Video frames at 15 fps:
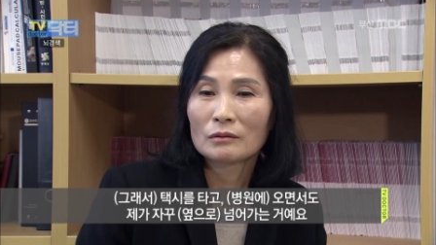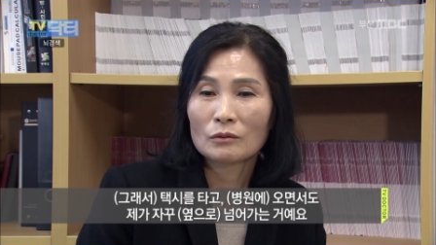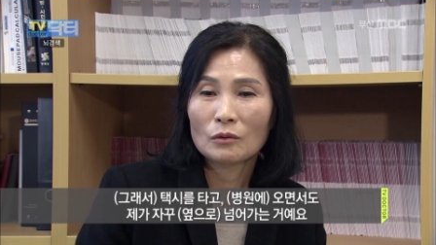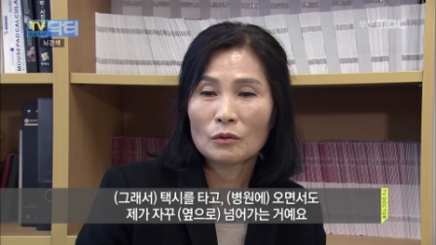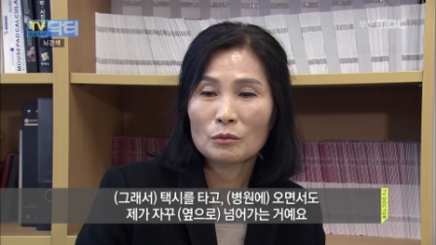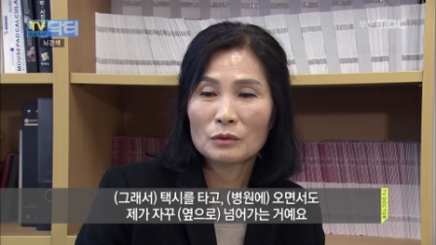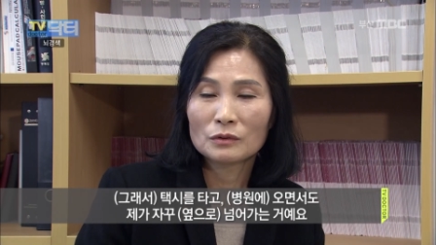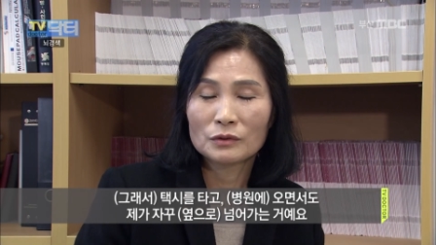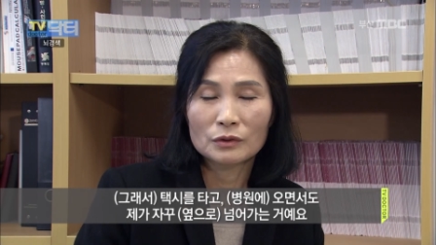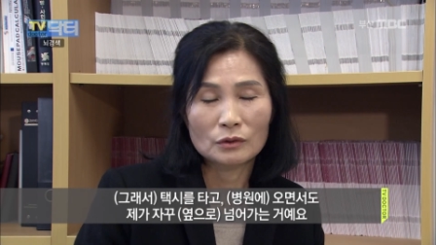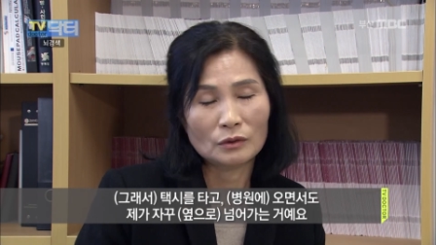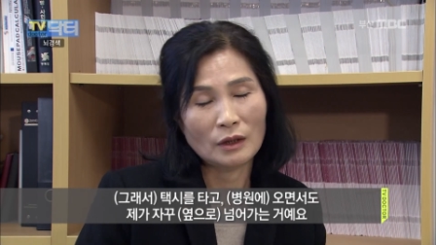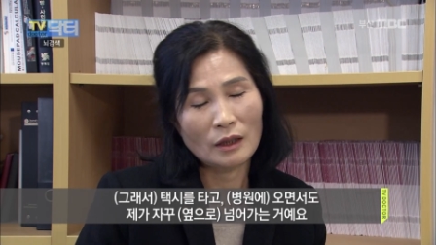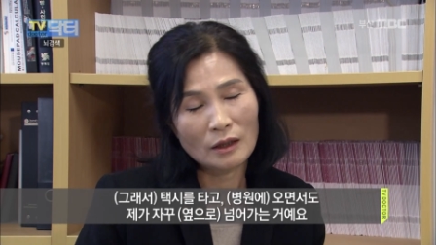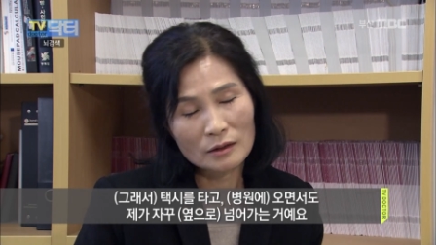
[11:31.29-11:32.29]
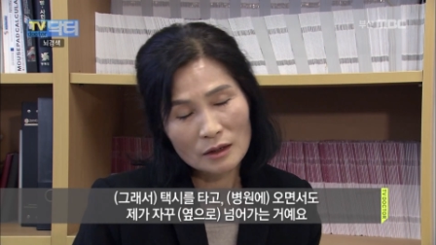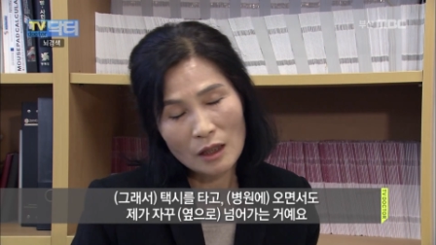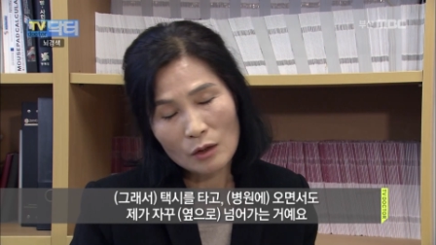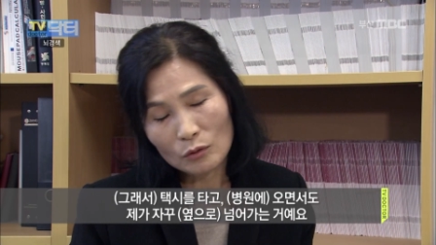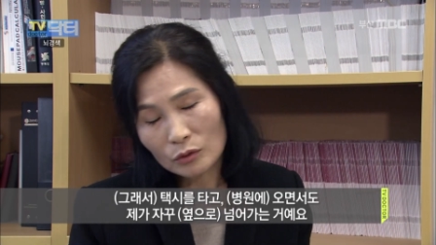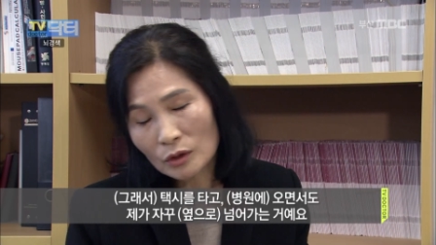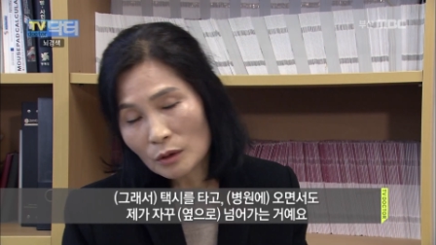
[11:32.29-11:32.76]
오면서도 내가
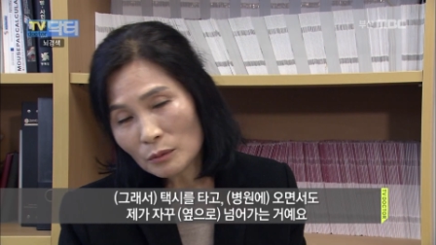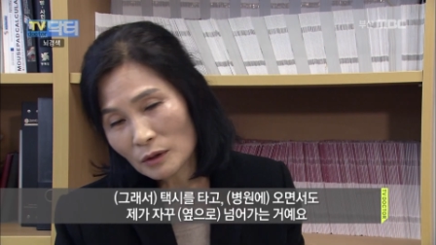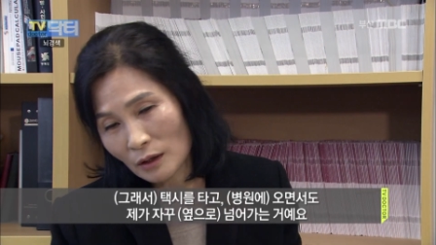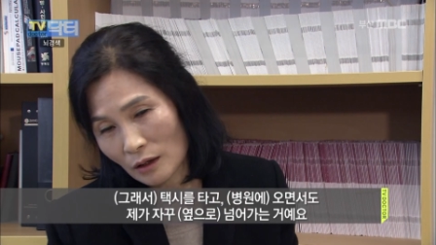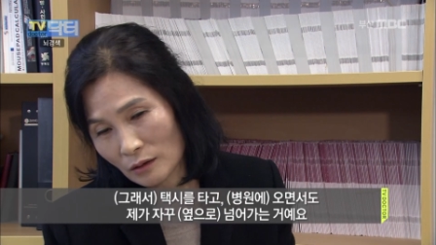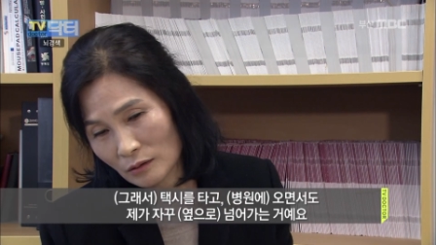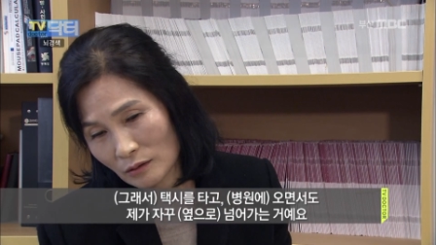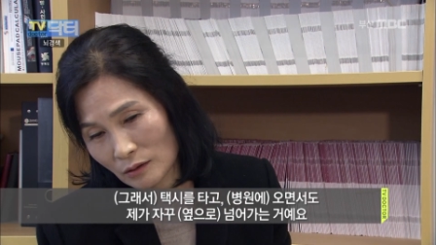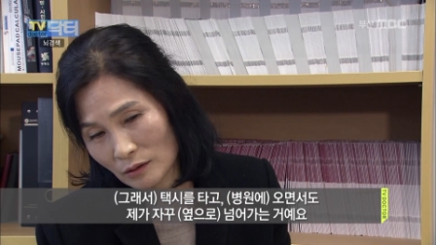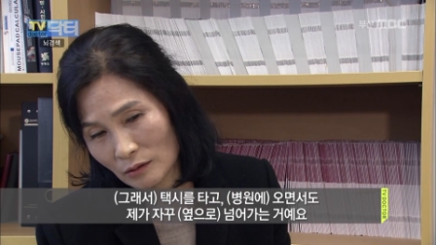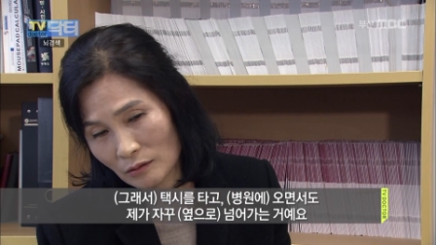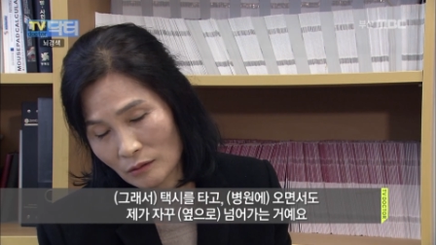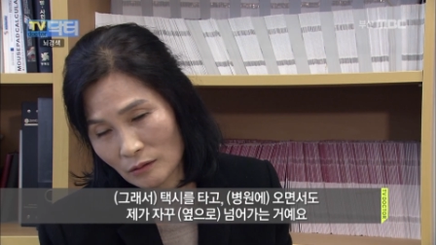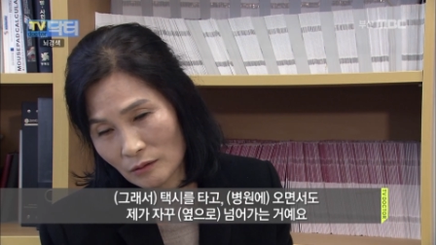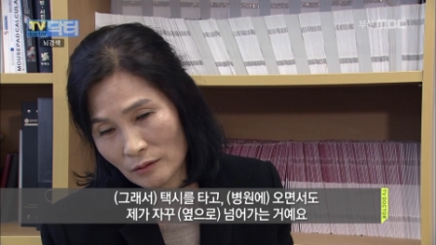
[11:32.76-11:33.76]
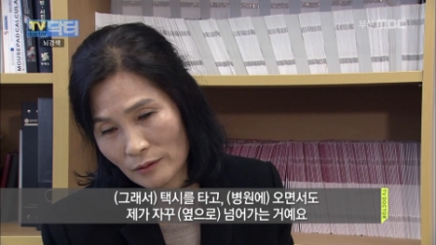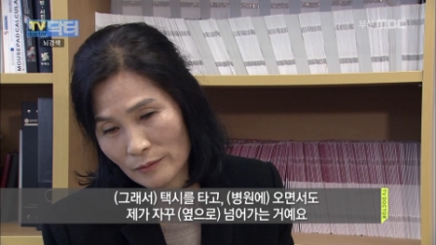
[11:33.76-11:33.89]
자꾸 넘어가는 거예요.